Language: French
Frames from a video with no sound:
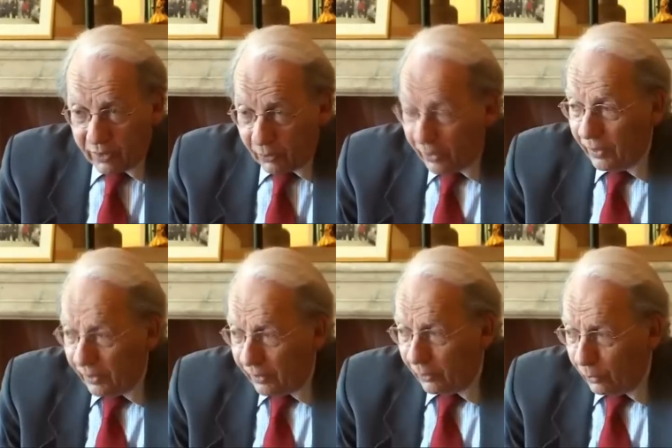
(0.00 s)
c'est-à-dire
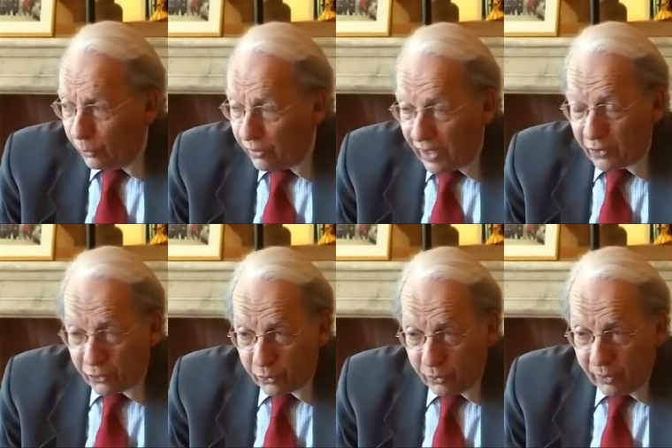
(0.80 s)

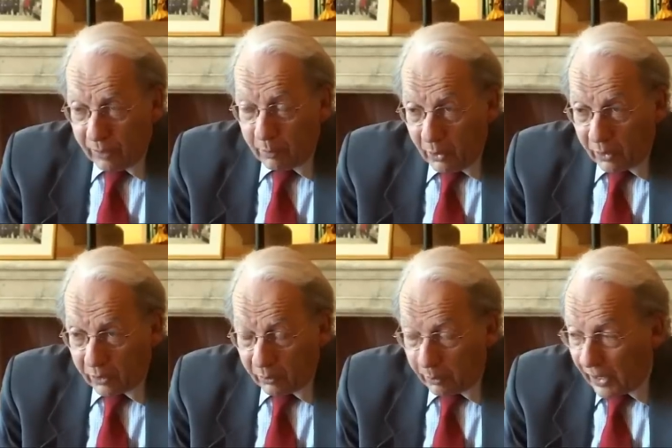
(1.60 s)
l'usage de la
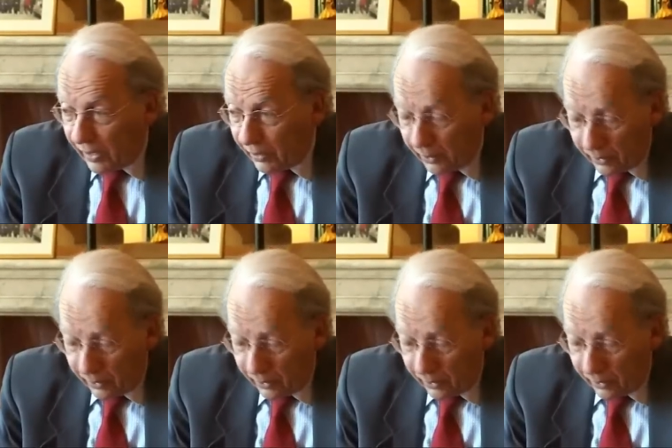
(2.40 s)
banque par